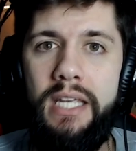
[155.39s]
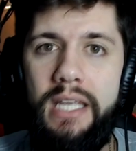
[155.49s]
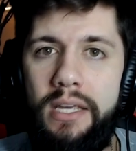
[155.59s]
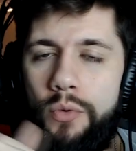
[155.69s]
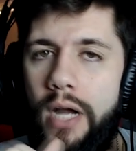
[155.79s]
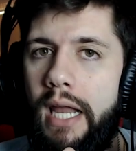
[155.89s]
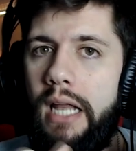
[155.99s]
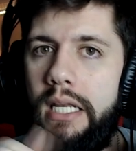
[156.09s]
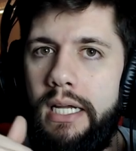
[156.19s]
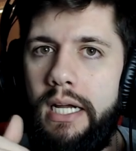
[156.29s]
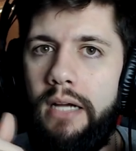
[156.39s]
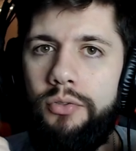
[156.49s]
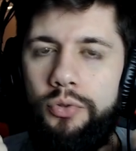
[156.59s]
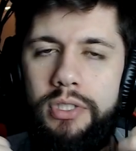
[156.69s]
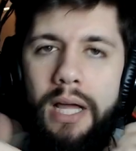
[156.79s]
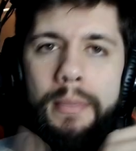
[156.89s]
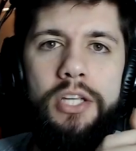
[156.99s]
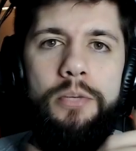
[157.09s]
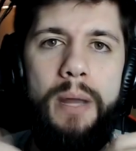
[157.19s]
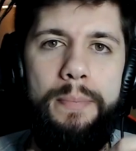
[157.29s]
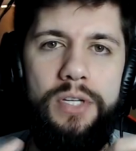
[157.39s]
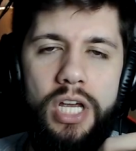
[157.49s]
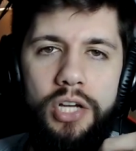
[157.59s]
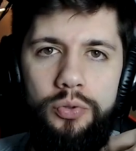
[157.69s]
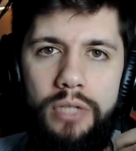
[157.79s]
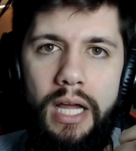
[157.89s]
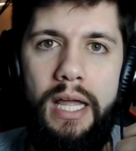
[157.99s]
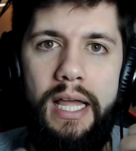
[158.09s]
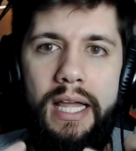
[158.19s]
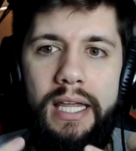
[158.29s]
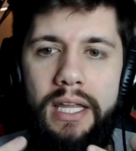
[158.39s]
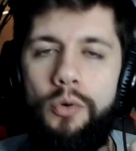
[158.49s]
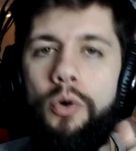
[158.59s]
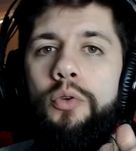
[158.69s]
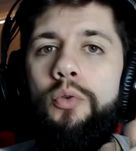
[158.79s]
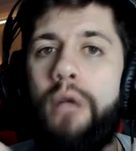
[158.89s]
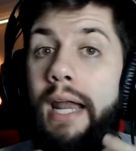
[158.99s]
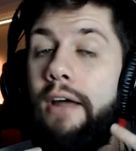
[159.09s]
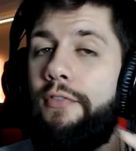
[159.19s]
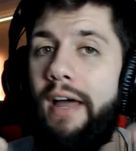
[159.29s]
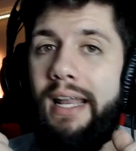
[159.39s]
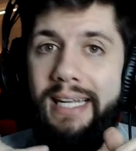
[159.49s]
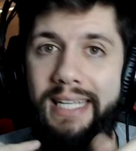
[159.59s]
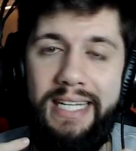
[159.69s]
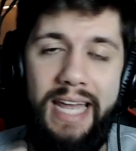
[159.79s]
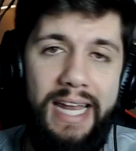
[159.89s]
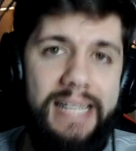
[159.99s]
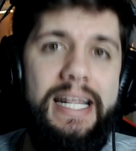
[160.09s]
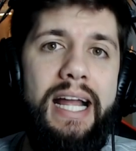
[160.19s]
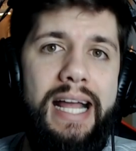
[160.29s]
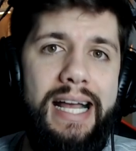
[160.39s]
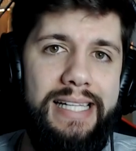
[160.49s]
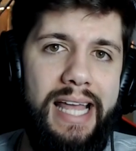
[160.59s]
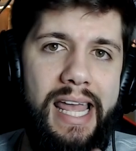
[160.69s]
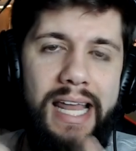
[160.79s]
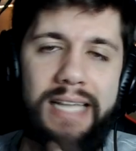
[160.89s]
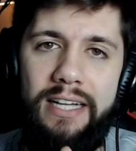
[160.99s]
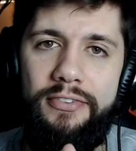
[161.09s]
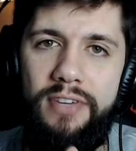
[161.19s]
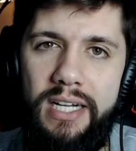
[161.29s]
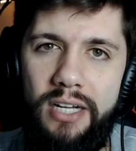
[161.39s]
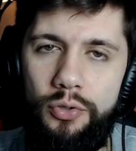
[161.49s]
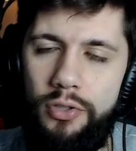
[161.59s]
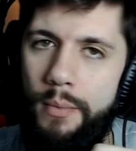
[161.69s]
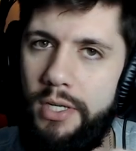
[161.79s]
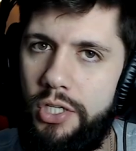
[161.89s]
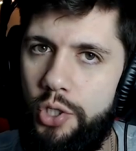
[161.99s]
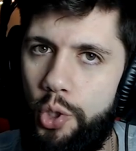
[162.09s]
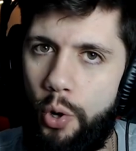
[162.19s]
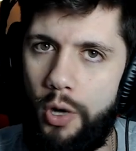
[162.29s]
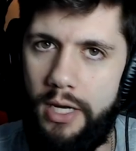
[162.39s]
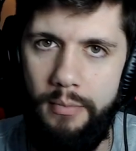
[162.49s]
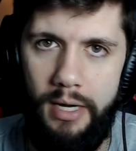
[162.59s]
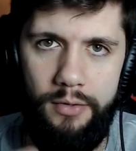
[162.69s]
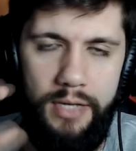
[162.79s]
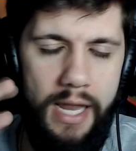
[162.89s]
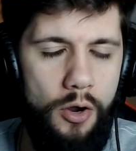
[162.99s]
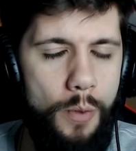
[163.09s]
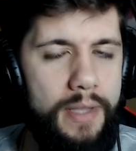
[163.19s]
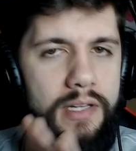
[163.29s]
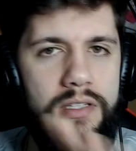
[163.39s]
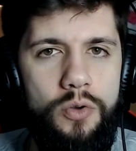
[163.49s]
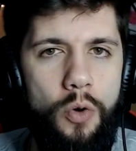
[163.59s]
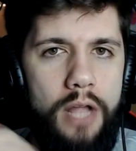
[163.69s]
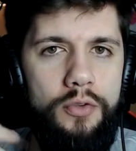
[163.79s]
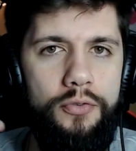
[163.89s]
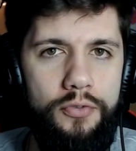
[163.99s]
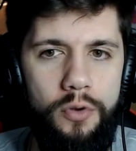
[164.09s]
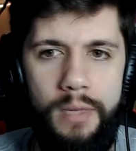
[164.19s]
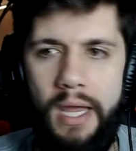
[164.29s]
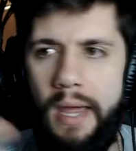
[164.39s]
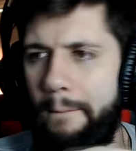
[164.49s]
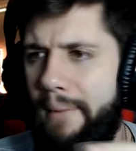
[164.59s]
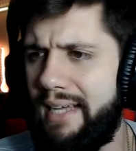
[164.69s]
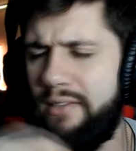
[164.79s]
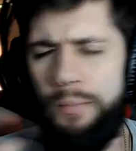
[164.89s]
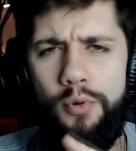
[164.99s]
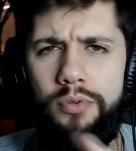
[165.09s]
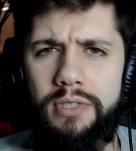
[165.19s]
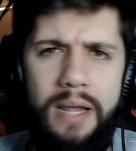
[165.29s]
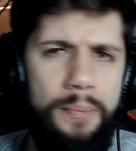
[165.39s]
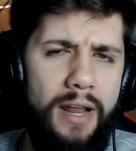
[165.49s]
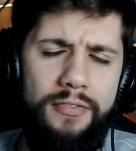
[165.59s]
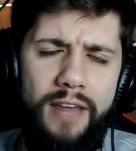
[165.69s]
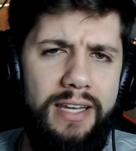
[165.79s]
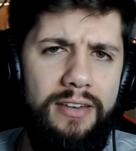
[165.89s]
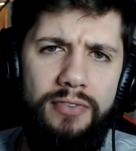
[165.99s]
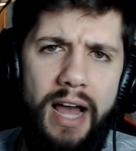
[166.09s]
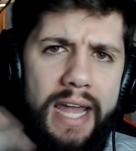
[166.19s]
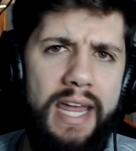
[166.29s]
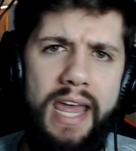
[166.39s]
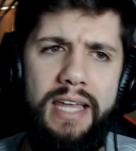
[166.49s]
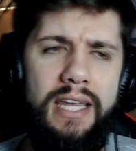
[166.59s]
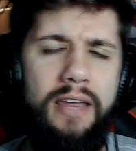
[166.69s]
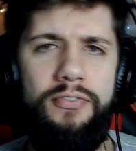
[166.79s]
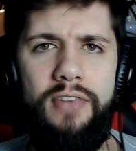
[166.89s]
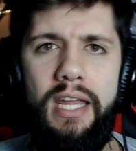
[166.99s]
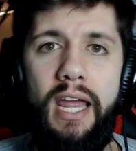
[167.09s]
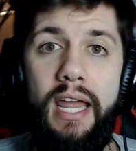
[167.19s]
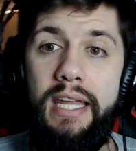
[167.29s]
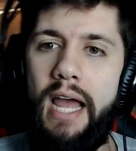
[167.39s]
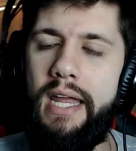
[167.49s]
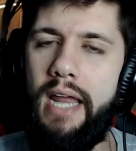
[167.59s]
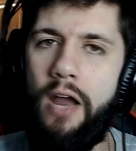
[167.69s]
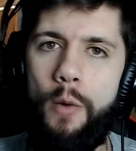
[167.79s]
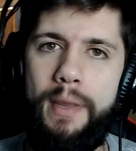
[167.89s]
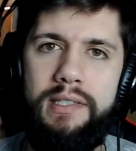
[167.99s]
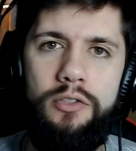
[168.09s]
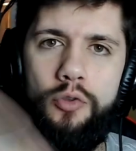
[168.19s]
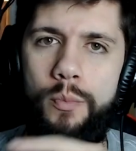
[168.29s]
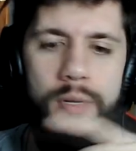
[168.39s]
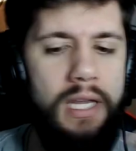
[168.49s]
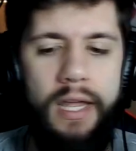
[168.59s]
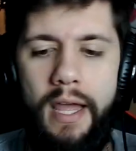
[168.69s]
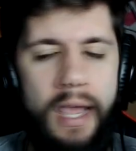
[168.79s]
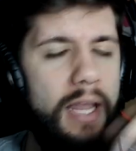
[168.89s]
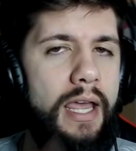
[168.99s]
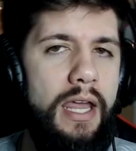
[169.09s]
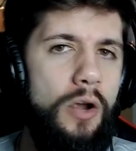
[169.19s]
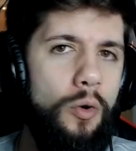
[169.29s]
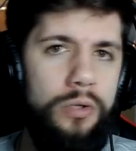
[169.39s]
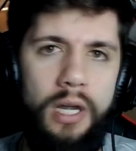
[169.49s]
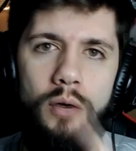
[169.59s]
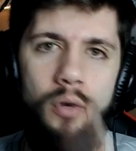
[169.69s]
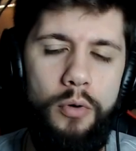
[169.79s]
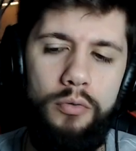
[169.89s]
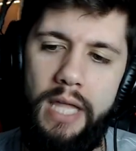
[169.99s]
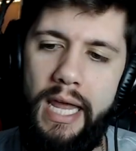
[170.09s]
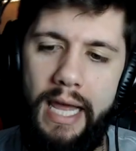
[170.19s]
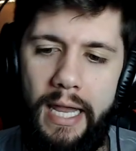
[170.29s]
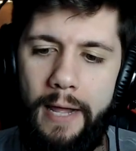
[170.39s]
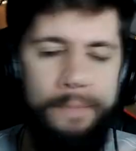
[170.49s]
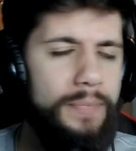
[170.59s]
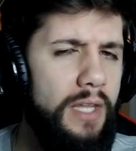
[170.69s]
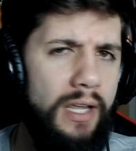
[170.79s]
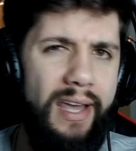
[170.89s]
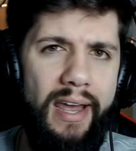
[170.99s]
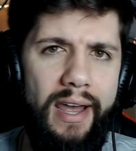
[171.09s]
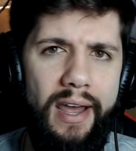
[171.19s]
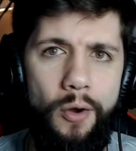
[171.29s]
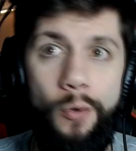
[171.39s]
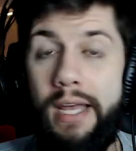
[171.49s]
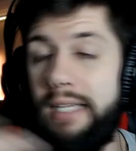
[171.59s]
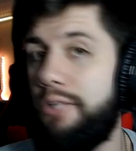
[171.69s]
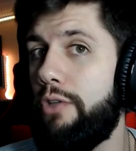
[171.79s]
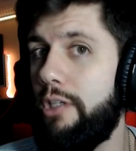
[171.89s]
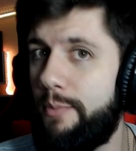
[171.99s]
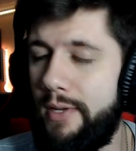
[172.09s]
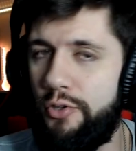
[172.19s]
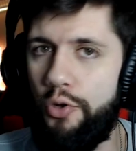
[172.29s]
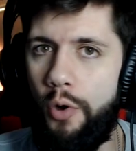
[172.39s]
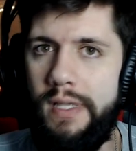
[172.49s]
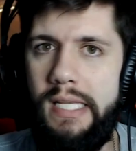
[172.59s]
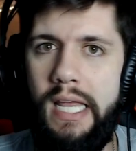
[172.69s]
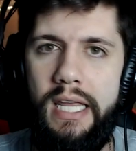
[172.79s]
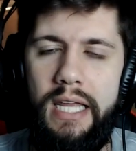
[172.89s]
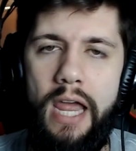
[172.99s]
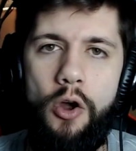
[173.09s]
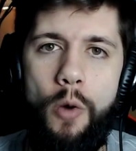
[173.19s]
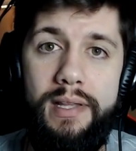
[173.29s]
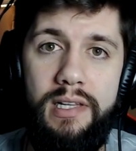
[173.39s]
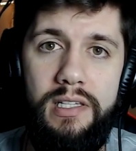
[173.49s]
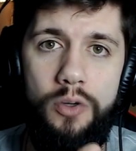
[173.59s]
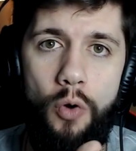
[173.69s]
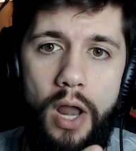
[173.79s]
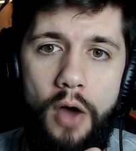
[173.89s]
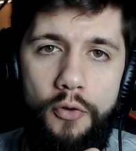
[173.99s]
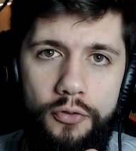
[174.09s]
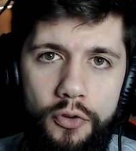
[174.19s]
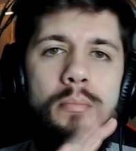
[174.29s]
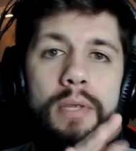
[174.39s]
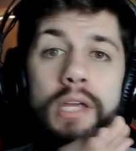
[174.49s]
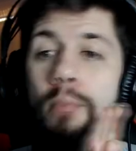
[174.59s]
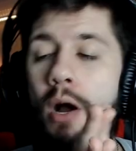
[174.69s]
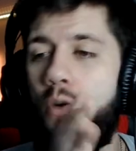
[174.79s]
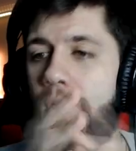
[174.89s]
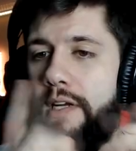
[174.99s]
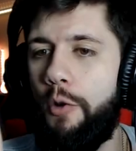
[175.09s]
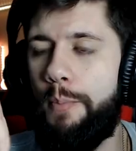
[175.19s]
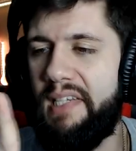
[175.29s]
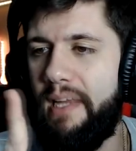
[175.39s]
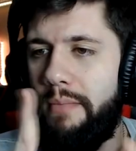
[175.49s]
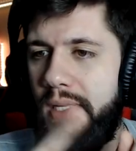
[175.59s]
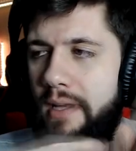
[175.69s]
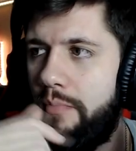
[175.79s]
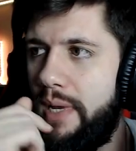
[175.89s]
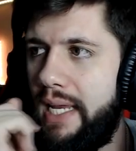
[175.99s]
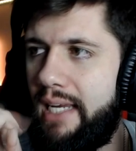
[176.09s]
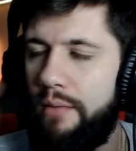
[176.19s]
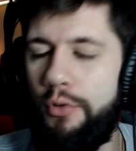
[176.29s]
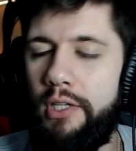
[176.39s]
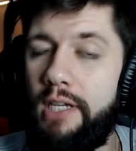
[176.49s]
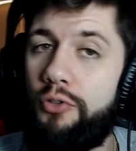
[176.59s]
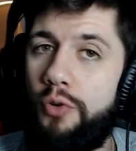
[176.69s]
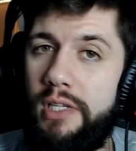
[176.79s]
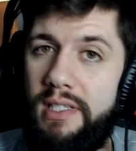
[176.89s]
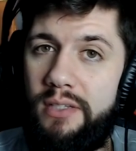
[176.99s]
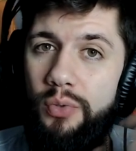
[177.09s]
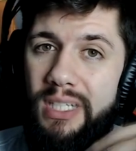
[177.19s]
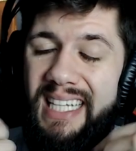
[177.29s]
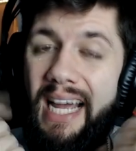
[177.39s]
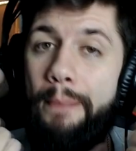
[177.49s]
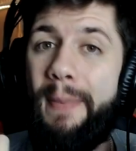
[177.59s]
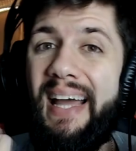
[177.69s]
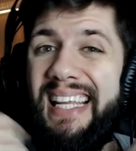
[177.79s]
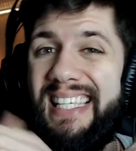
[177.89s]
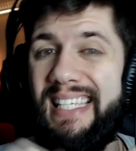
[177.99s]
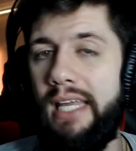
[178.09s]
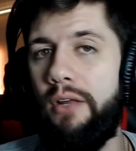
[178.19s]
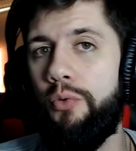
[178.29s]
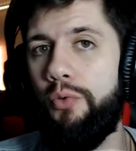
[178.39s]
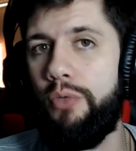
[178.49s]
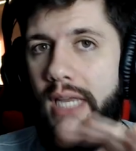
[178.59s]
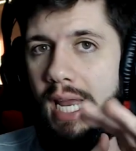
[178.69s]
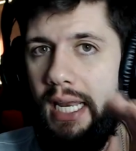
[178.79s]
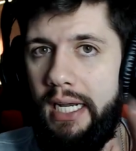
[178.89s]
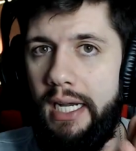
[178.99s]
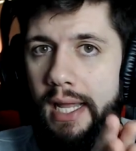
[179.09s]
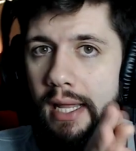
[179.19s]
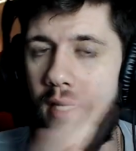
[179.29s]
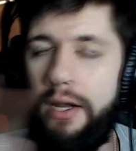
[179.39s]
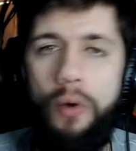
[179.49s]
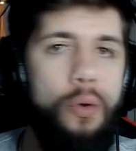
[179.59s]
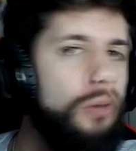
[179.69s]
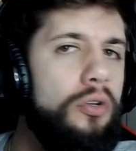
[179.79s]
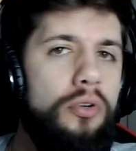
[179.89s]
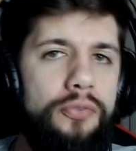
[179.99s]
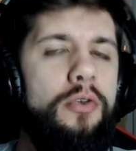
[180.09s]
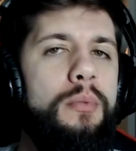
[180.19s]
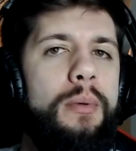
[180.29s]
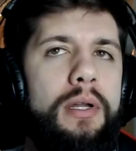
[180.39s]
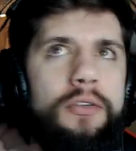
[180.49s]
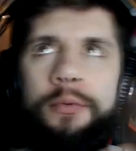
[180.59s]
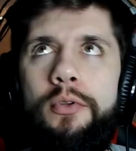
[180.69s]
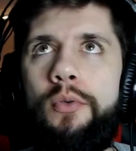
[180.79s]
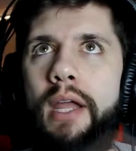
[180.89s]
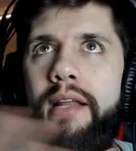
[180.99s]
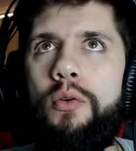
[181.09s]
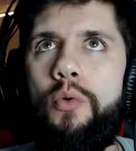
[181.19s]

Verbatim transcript: E um cara liga justamente para pedir ajuda e quando o cara fala que é nessa casa, ela já fica totalmente em choque, mano. E aí começa a desenrolar do filme. Passa um pouco tempo, ela fala que vai, e enfim. E aí ela começa a descobrir, ela reencontra o irmão dela, é, conhece outras pessoas, e aí começa a desenrolar o filme. E uma coisa que eu percebi também é que muitas coisas do, que apareceram no trailer não contam no filme, mano. Tipo, não é que não